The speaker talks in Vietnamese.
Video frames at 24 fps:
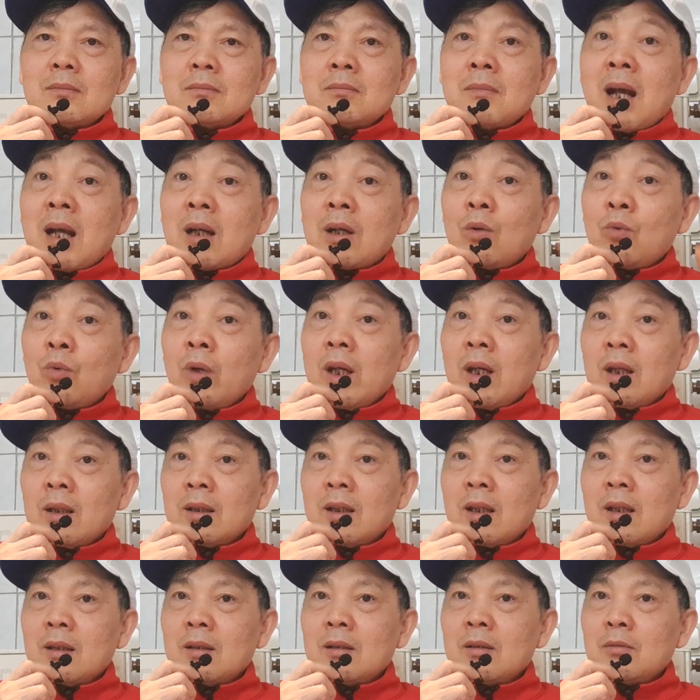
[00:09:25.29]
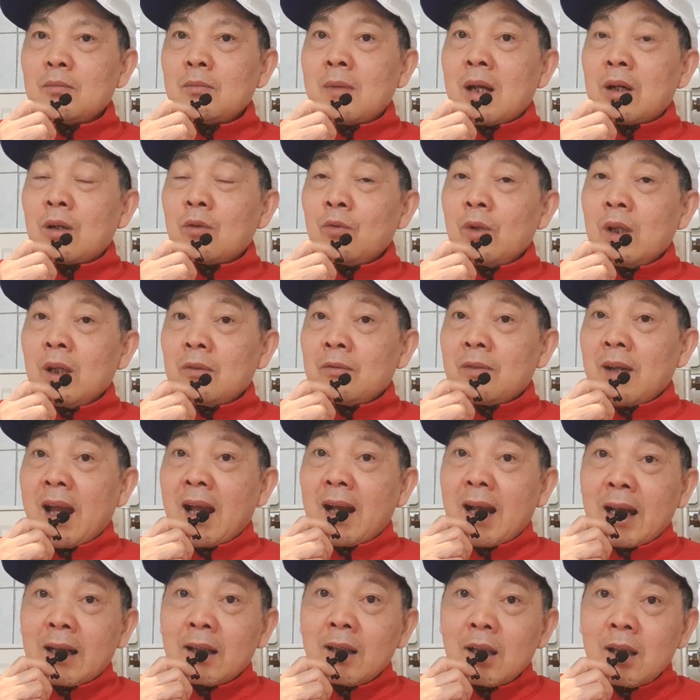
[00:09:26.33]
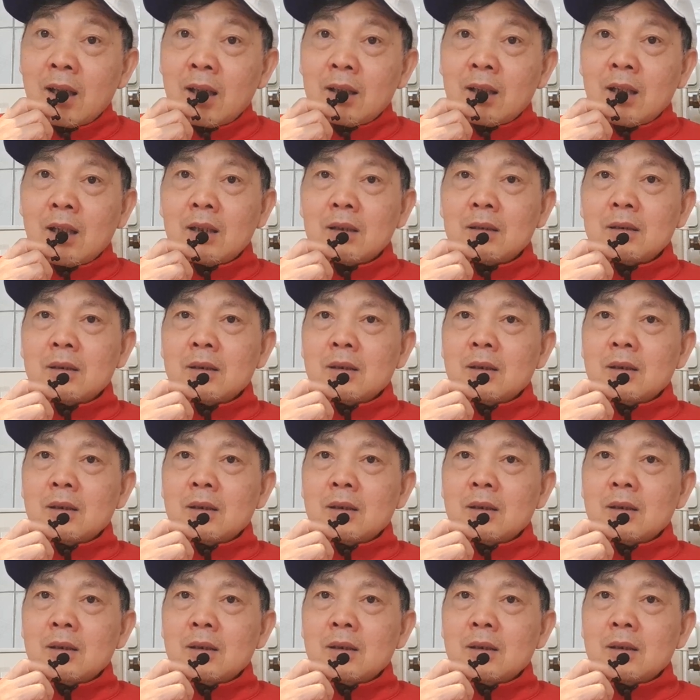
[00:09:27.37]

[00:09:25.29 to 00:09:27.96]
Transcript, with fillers: bạn có quyền nha bạn có quyền phản ánh lên á